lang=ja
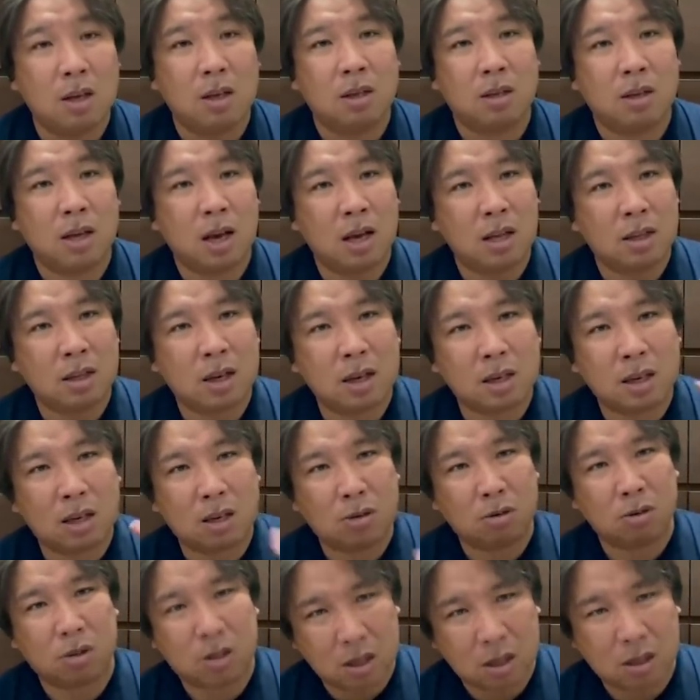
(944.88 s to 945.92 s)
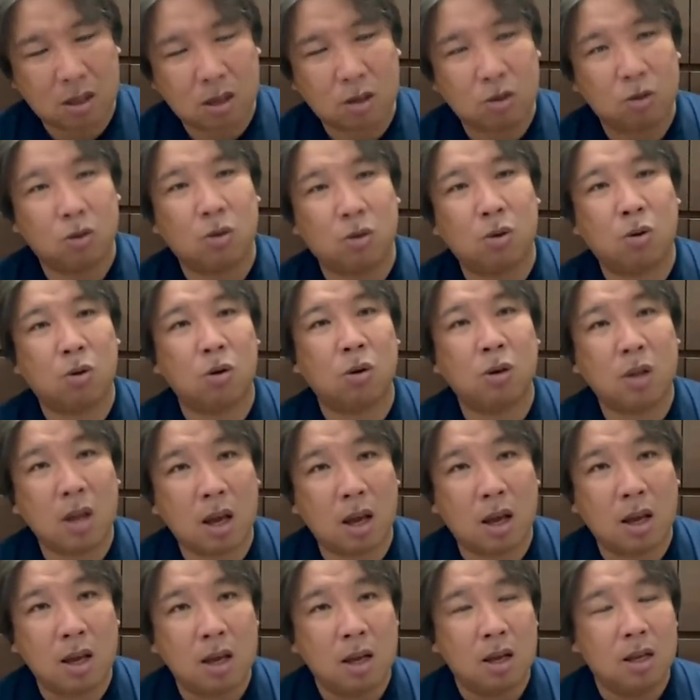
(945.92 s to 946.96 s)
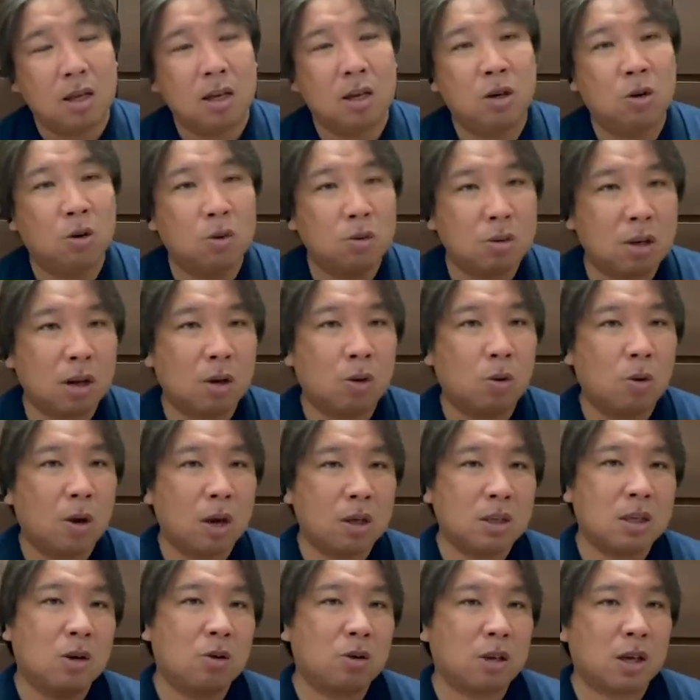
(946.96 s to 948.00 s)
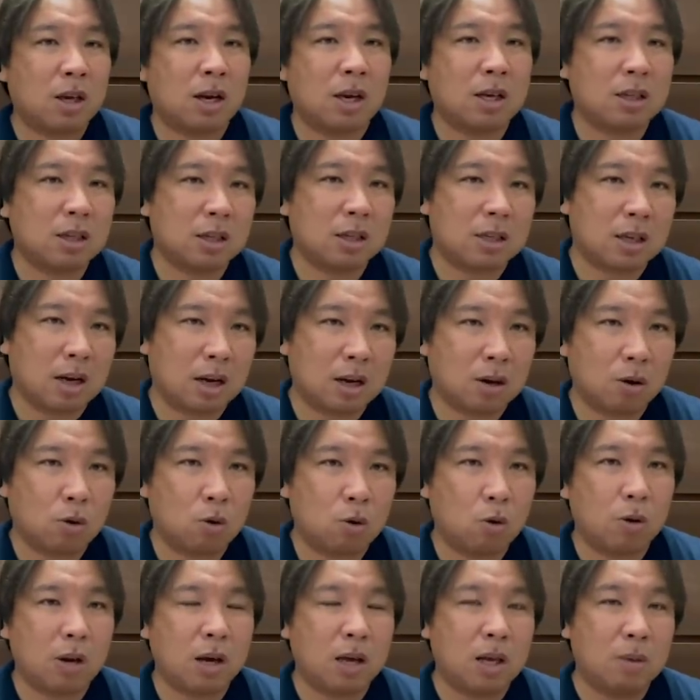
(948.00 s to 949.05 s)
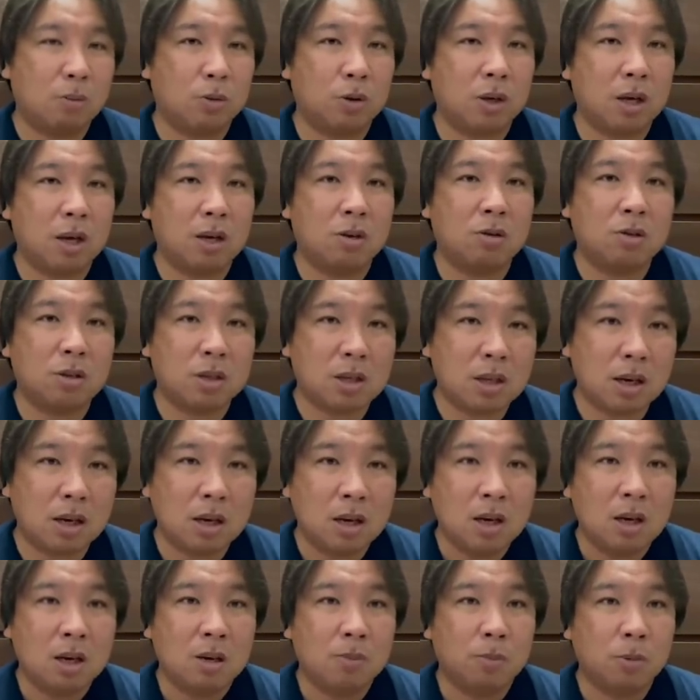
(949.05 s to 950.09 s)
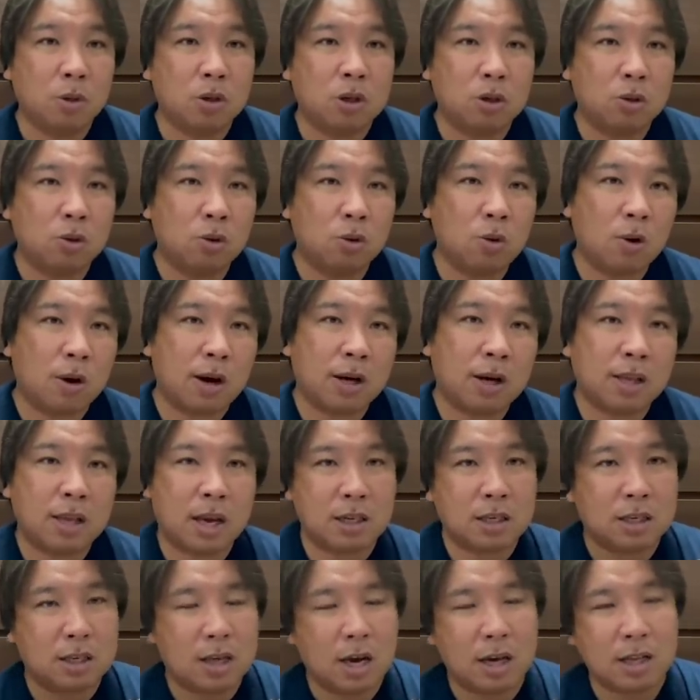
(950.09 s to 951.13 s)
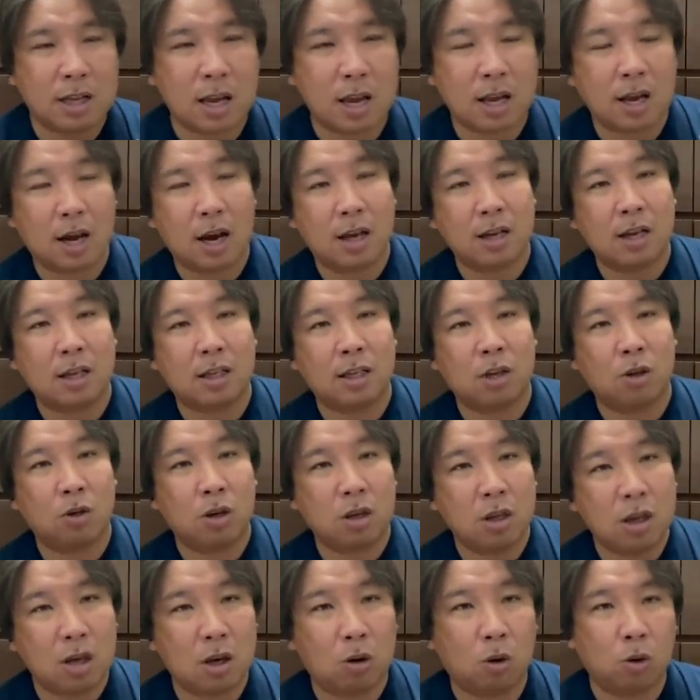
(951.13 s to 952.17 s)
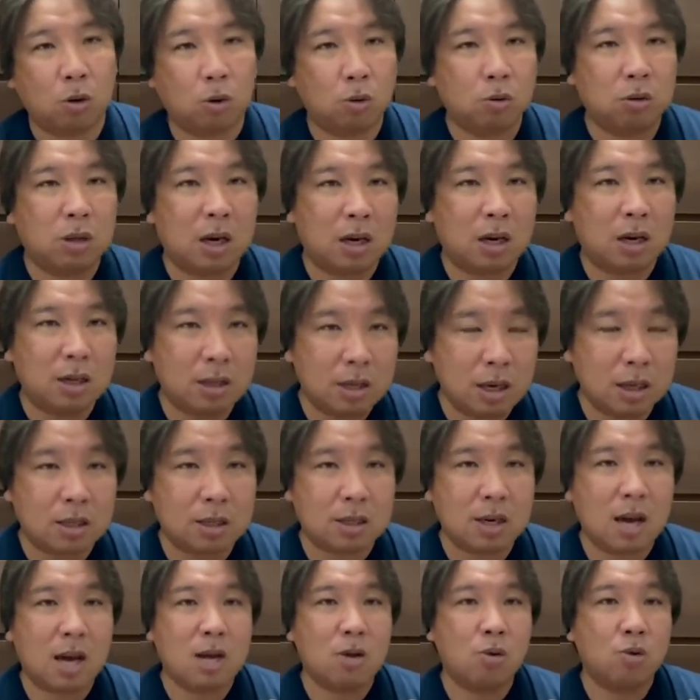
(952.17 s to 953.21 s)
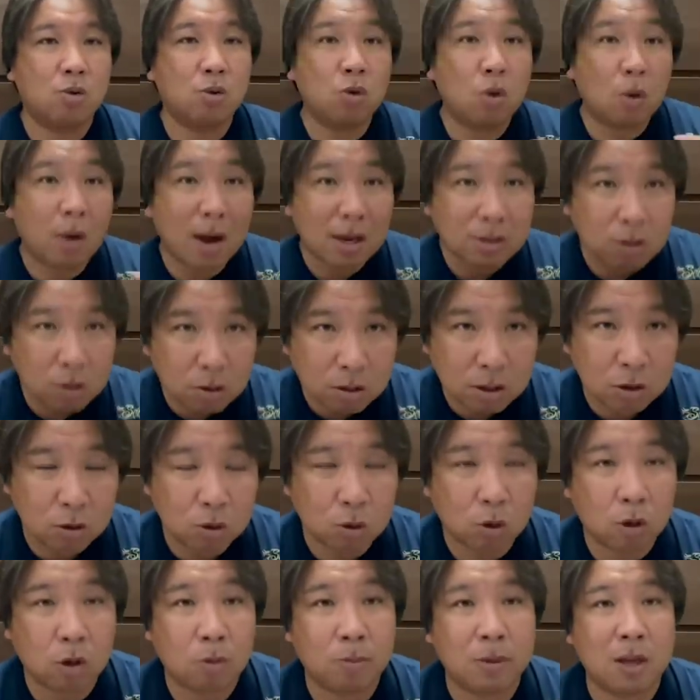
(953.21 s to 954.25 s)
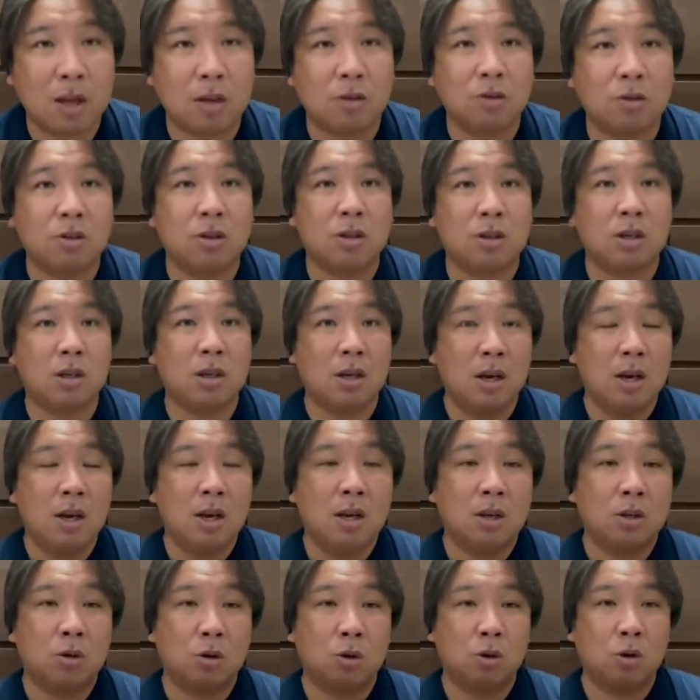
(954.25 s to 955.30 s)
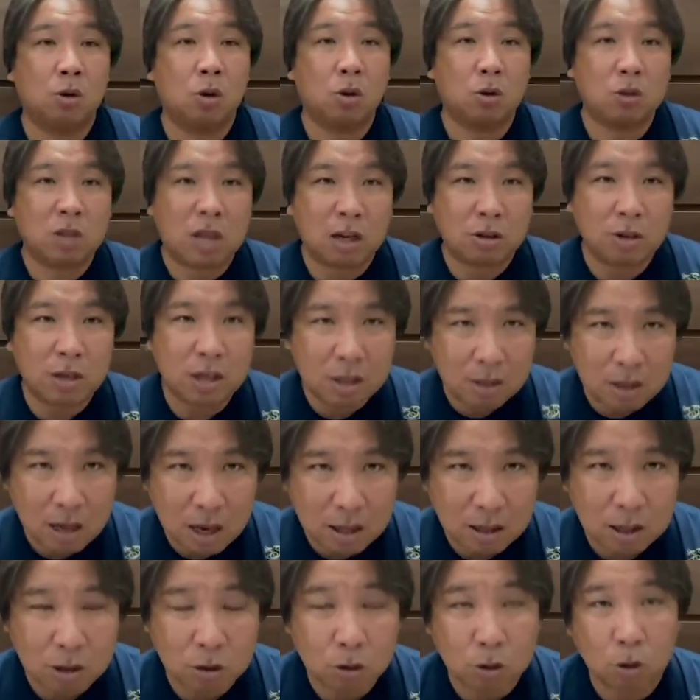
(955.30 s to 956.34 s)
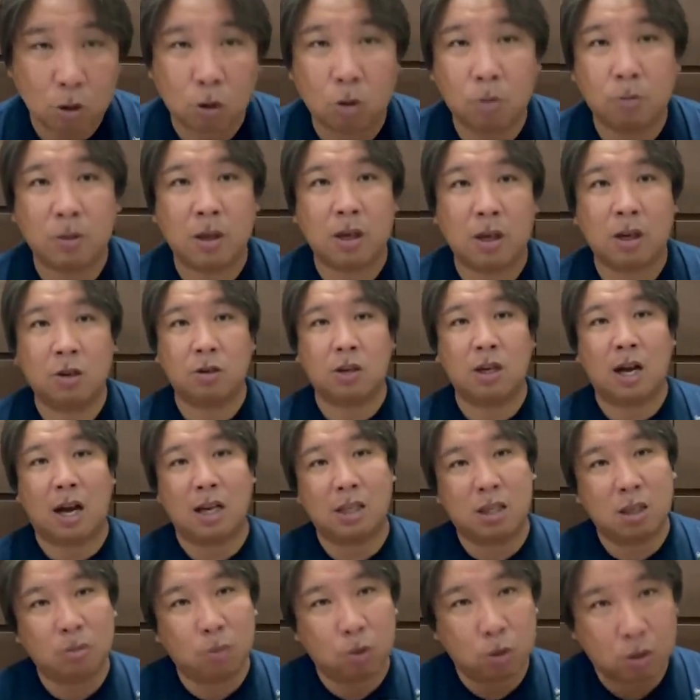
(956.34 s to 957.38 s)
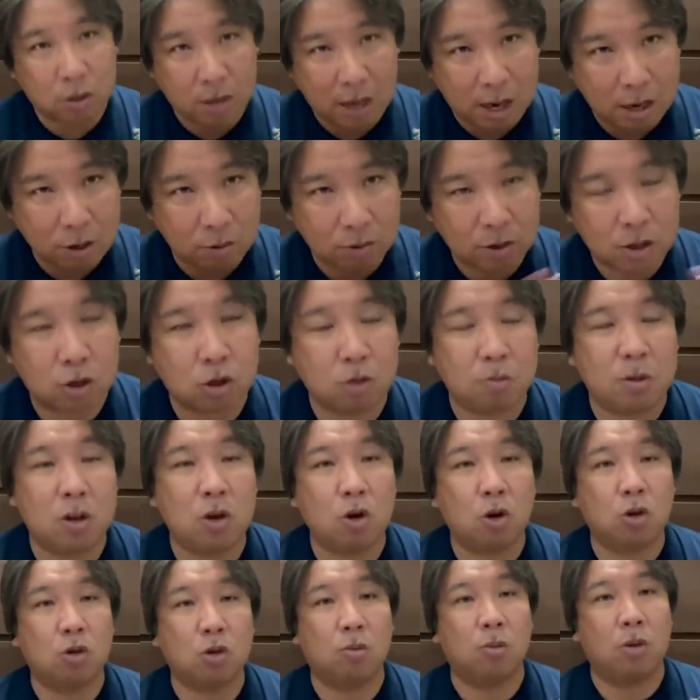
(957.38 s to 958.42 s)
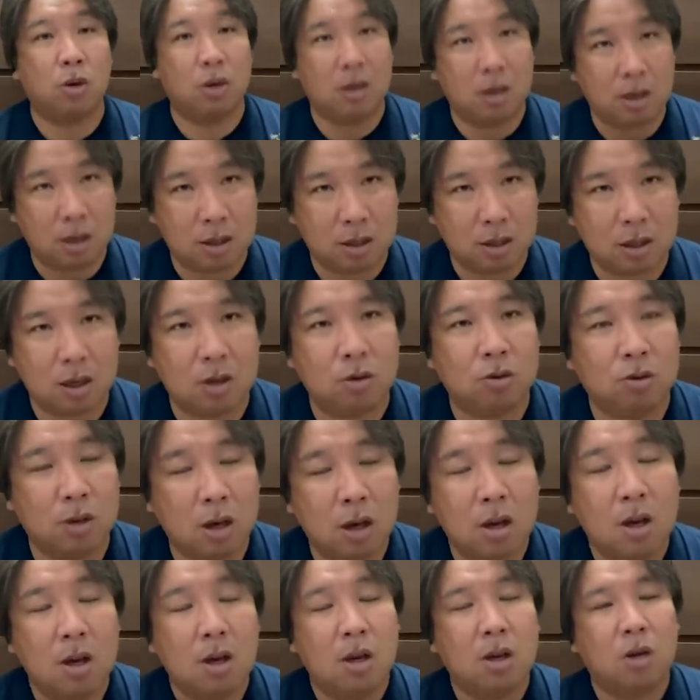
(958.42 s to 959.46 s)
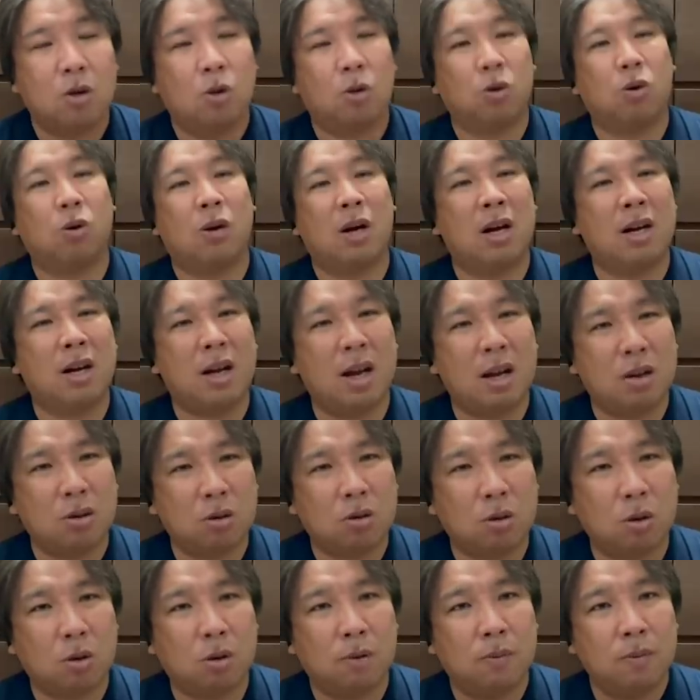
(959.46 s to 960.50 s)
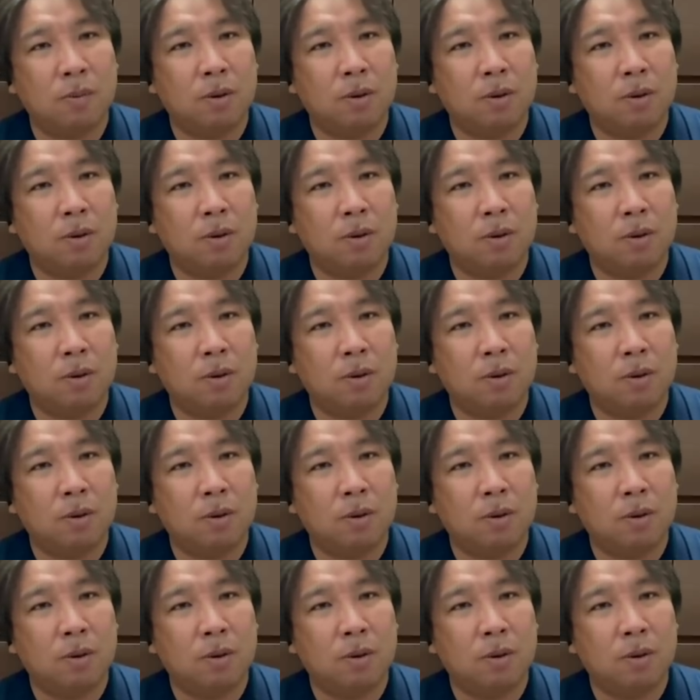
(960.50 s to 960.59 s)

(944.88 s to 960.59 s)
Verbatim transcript: 源田菊池っていうところで、いろんな小技を効かせた攻撃もできるし、もし動かない試合展開になった時に、この2人で試合を動かすっていうところもできるし、その泥臭く1点っていうところもできるし、足も使えるんで、守備力もいいっていうね、こと考えると、